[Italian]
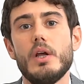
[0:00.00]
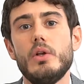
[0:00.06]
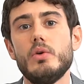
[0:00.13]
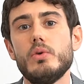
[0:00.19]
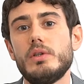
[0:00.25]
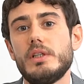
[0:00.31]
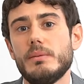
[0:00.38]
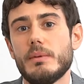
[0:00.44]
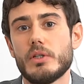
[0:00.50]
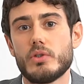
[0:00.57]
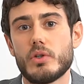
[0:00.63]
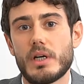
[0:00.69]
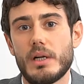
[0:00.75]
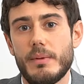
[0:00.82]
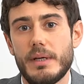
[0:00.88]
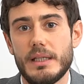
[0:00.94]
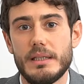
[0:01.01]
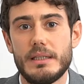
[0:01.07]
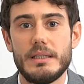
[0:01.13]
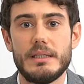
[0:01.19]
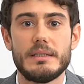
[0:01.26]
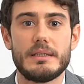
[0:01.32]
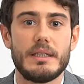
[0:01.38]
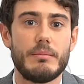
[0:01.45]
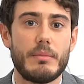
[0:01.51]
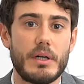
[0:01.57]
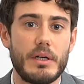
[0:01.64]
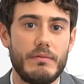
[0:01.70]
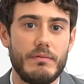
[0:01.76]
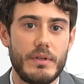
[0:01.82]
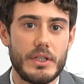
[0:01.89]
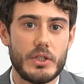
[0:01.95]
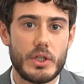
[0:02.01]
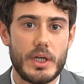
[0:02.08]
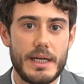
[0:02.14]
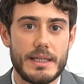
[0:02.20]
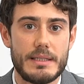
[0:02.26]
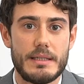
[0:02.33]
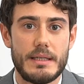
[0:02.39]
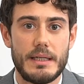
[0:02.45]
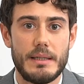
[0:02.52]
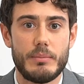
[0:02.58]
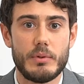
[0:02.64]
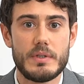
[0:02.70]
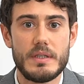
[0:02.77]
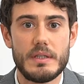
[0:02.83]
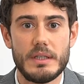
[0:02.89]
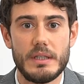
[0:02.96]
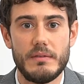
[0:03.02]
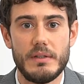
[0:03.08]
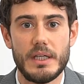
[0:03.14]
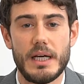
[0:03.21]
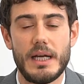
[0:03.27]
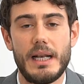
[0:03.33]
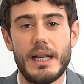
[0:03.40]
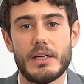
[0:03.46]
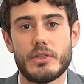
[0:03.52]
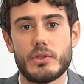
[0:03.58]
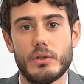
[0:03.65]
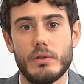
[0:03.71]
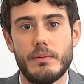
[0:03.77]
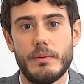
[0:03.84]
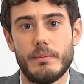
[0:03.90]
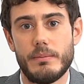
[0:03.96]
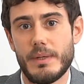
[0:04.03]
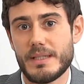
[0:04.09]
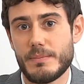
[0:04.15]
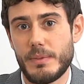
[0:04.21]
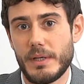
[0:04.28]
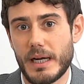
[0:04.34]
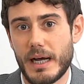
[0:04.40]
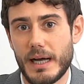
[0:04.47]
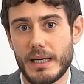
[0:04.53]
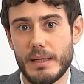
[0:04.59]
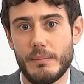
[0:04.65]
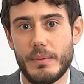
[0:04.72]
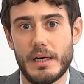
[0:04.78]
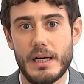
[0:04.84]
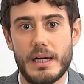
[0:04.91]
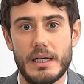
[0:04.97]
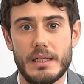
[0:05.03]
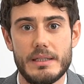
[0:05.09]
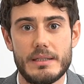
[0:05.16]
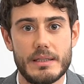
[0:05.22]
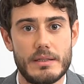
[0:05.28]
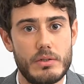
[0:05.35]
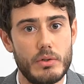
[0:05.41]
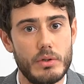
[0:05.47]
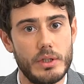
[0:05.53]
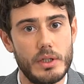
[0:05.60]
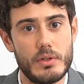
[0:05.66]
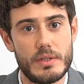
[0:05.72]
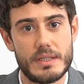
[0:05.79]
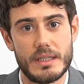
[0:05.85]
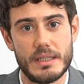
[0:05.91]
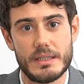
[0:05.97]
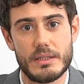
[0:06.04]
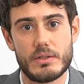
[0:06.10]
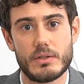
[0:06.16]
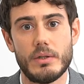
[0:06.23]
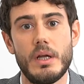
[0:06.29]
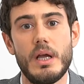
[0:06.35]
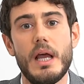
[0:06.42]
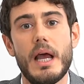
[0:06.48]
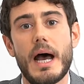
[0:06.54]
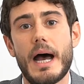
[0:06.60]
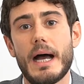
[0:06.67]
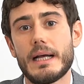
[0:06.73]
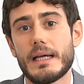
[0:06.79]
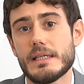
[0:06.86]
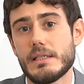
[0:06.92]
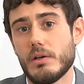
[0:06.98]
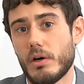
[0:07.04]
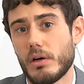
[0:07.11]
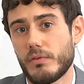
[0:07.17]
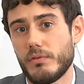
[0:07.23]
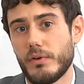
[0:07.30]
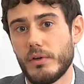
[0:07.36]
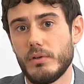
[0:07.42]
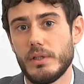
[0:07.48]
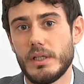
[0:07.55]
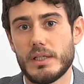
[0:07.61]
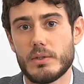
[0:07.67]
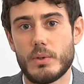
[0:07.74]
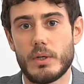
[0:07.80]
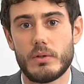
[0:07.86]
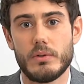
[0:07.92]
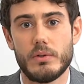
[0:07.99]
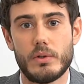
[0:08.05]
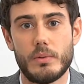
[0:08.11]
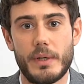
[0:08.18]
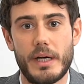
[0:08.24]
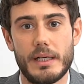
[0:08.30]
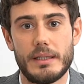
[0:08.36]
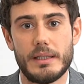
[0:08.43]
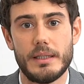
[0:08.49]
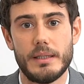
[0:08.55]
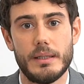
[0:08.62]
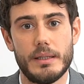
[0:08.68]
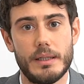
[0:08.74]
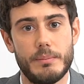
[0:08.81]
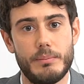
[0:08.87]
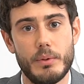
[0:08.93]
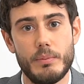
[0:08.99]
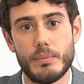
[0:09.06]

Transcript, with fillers: gli ultimi aggiornamenti sembrano invece essere positivi e lasciano ben sperare per la realizzazione dello stesso, anche se orfano della sua controparte eh, più